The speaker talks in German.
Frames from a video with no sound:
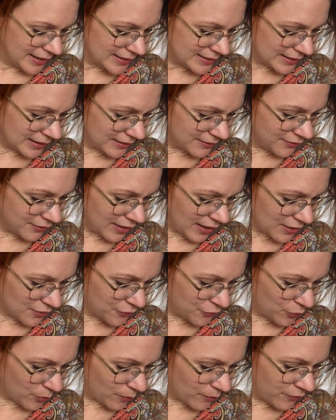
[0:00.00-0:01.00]
Dann Frage
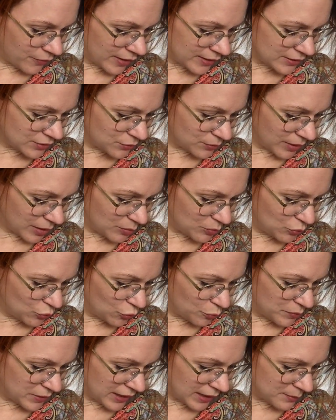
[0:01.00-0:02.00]
5. Hast du ein
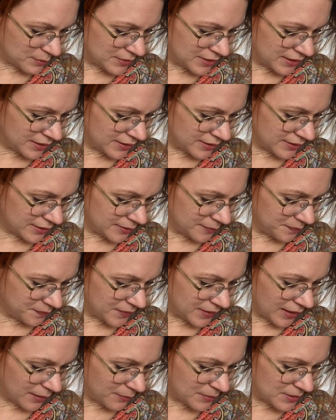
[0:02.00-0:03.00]
Buch mit einem Titel,
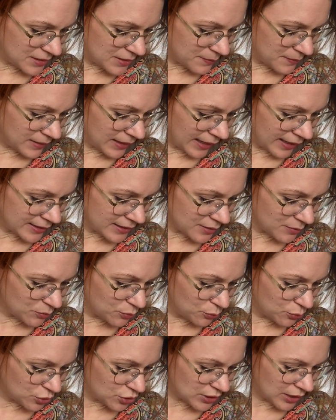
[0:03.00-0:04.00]
der mit dem gleichen
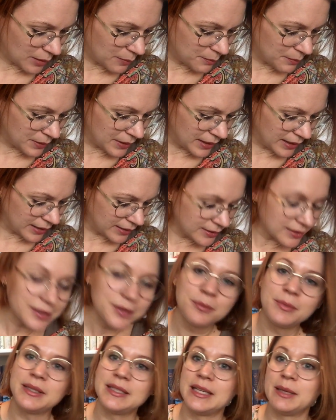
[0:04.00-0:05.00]
Buchstaben
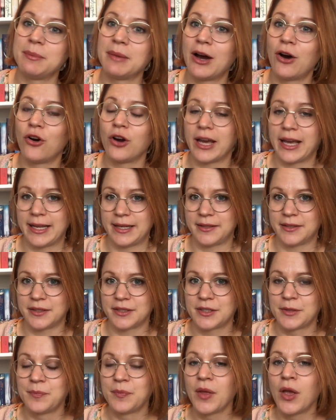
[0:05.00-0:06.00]
beginnt, mit dem er auch
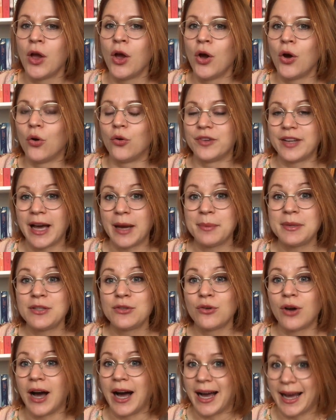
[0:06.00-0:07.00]
endet? Und da habe ich
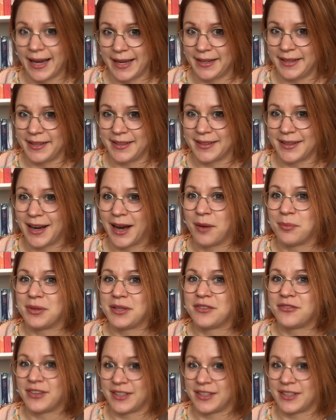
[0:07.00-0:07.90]
sogar einige, habe ich